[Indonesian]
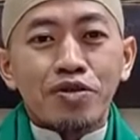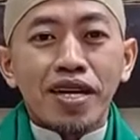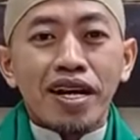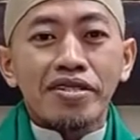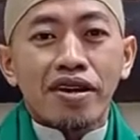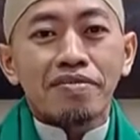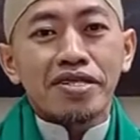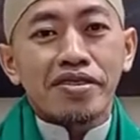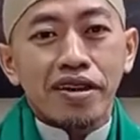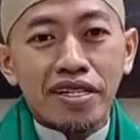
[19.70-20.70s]

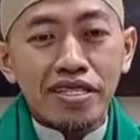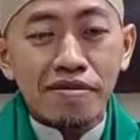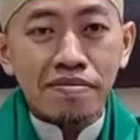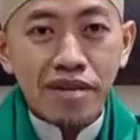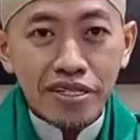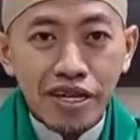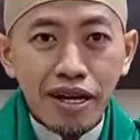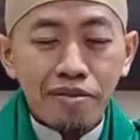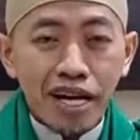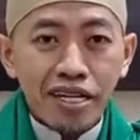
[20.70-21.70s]
Bismillahirrahmanirrahim.
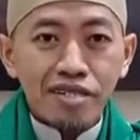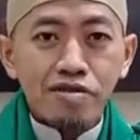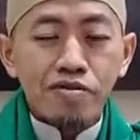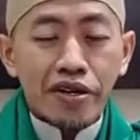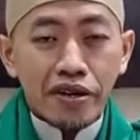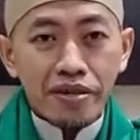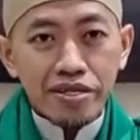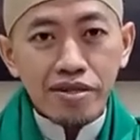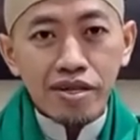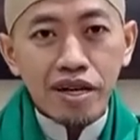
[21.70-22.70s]
Assalamualaikum
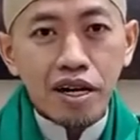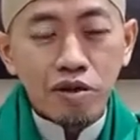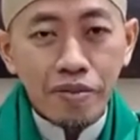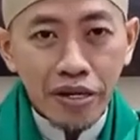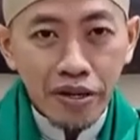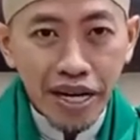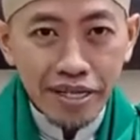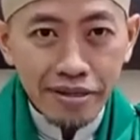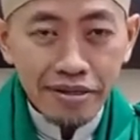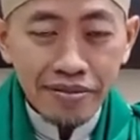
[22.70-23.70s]
warahmatullahi
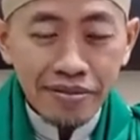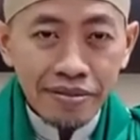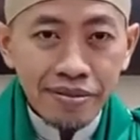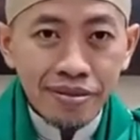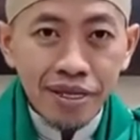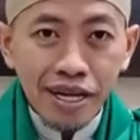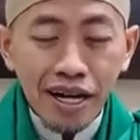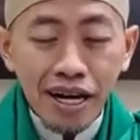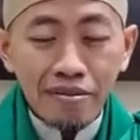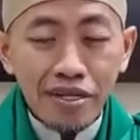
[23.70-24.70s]
wabarakatuh.
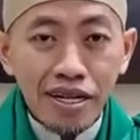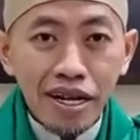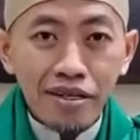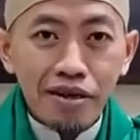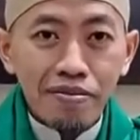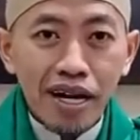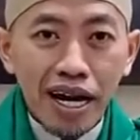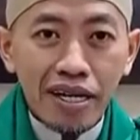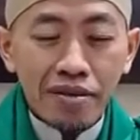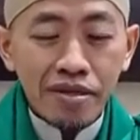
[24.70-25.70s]
Alhamdulillah rabbil
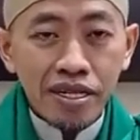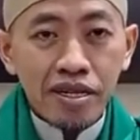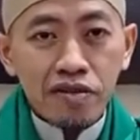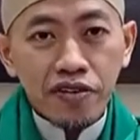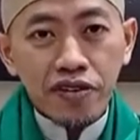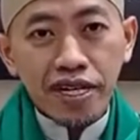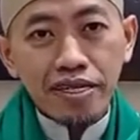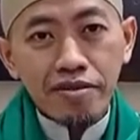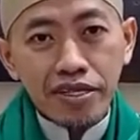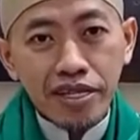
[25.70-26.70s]
alamin
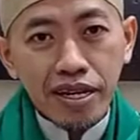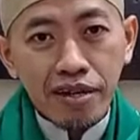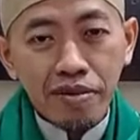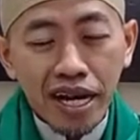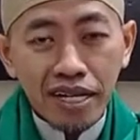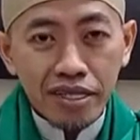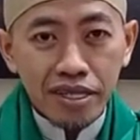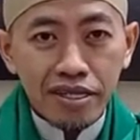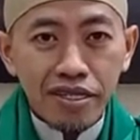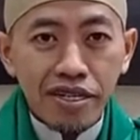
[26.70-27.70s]
wassalatu wassalamu ala
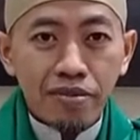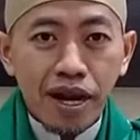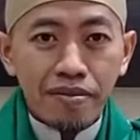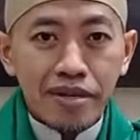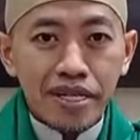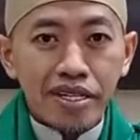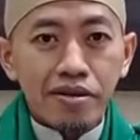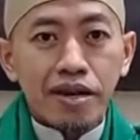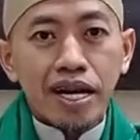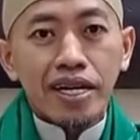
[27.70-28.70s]
sayyidina Muhammadin
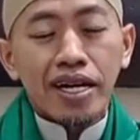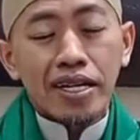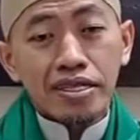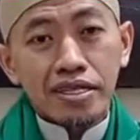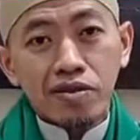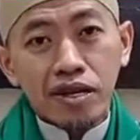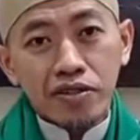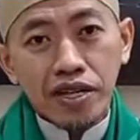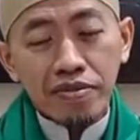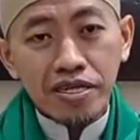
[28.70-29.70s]
wa ala adihi wa
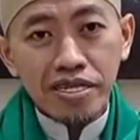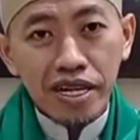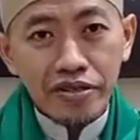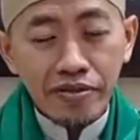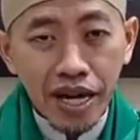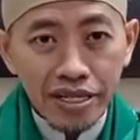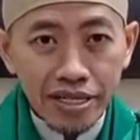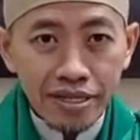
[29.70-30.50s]
ashabihi ajmain.